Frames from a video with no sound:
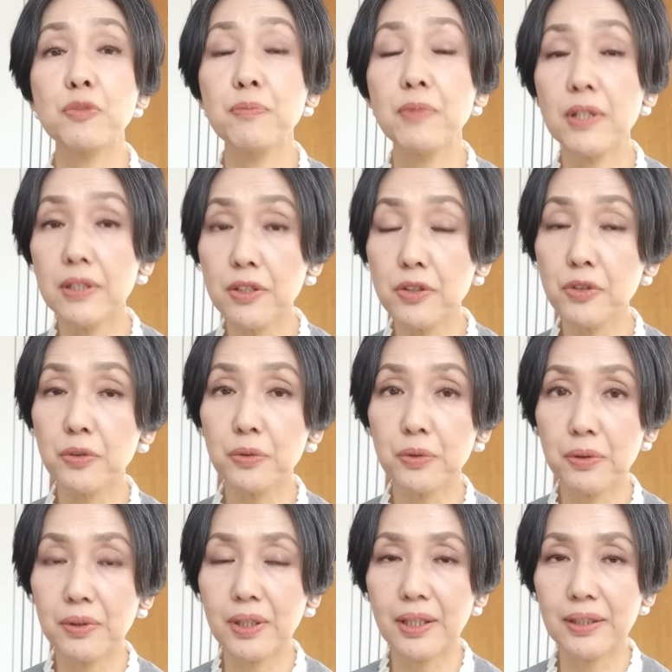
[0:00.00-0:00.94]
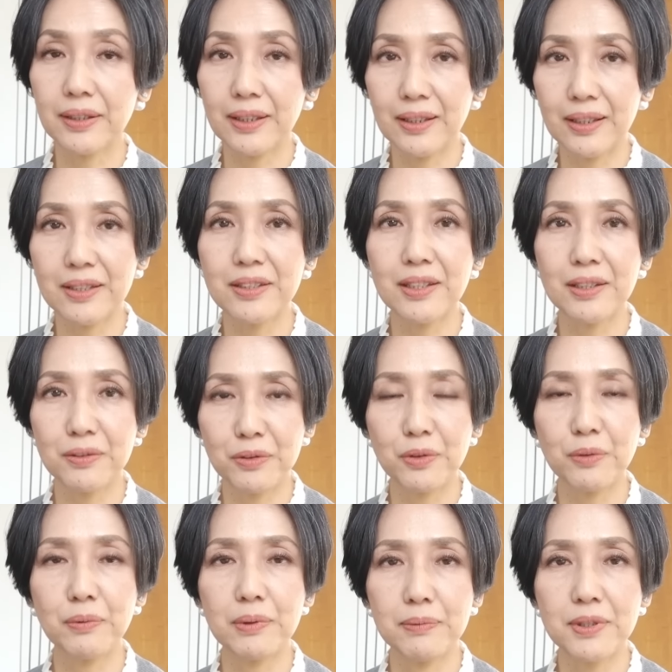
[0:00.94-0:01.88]
ベリーショートの方いらっしゃる
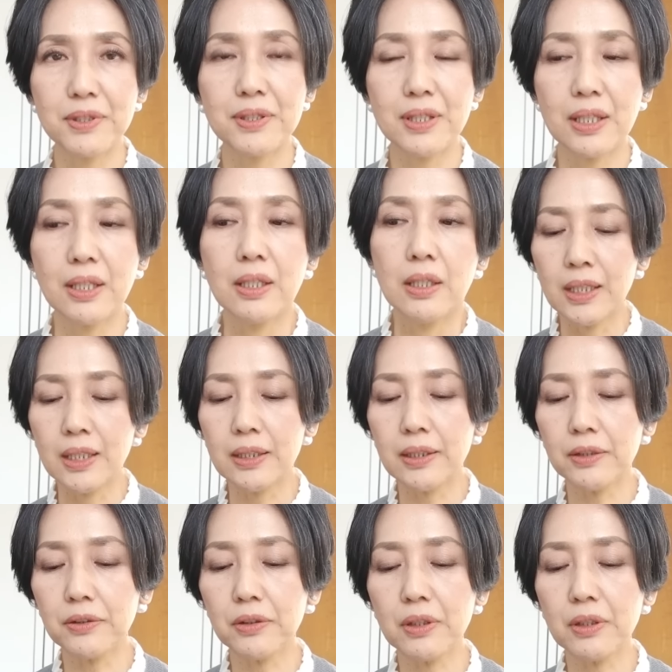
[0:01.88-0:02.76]
と思いますねえ例